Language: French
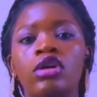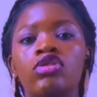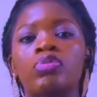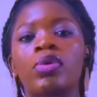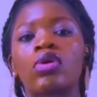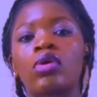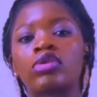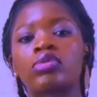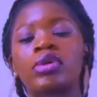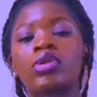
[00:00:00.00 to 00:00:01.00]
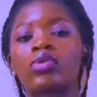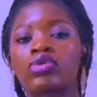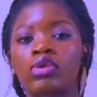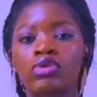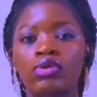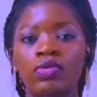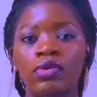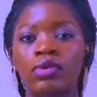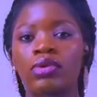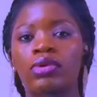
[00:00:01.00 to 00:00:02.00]
Tu peux consommer tout ce que tu
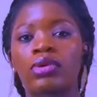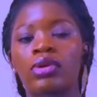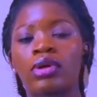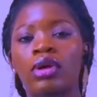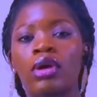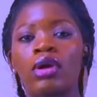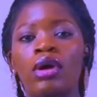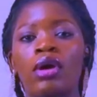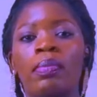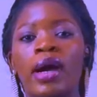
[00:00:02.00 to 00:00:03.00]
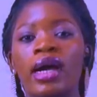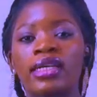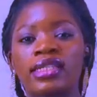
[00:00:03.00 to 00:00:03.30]
veux. Par